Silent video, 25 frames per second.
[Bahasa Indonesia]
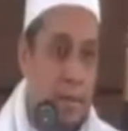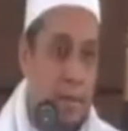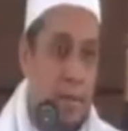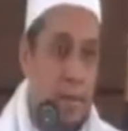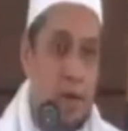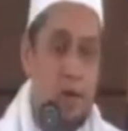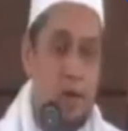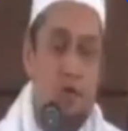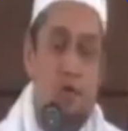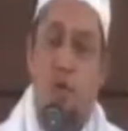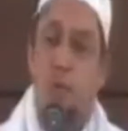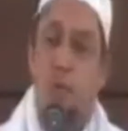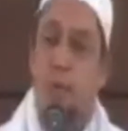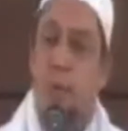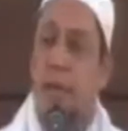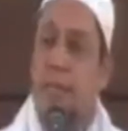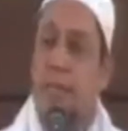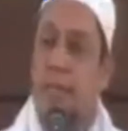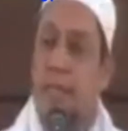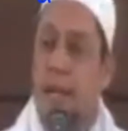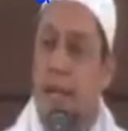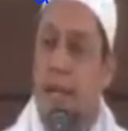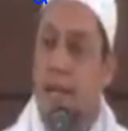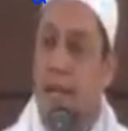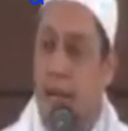Rasul
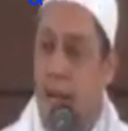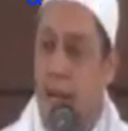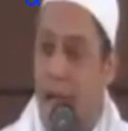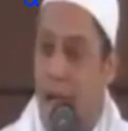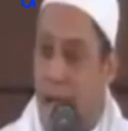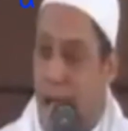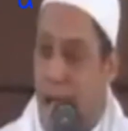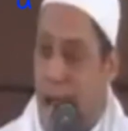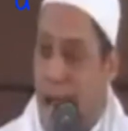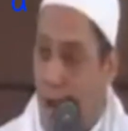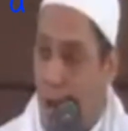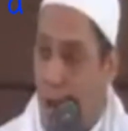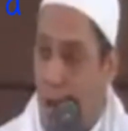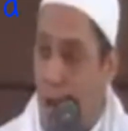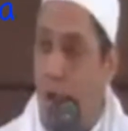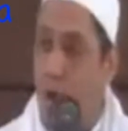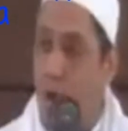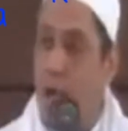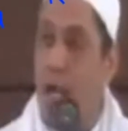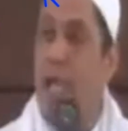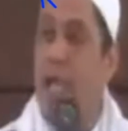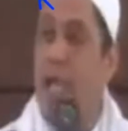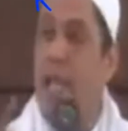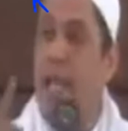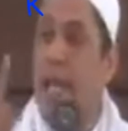mengatakan, aku
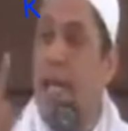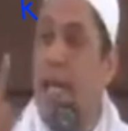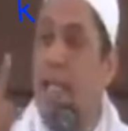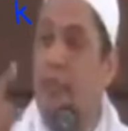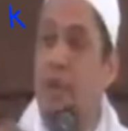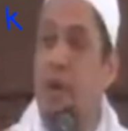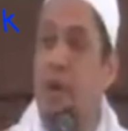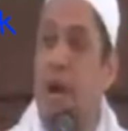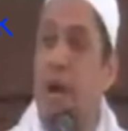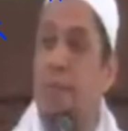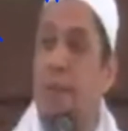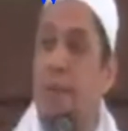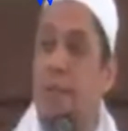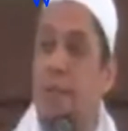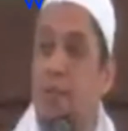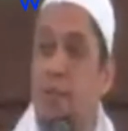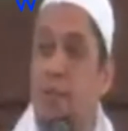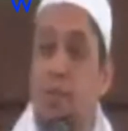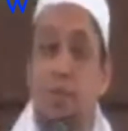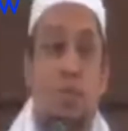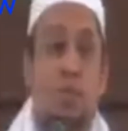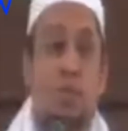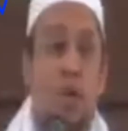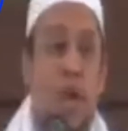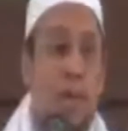kehilangan
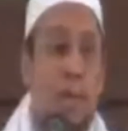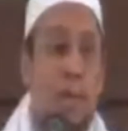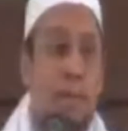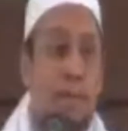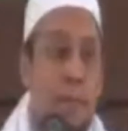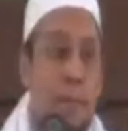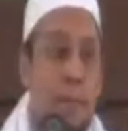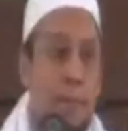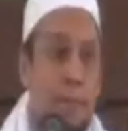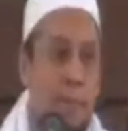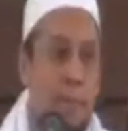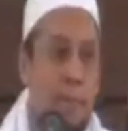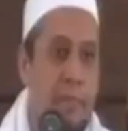sahabatku Julaibib.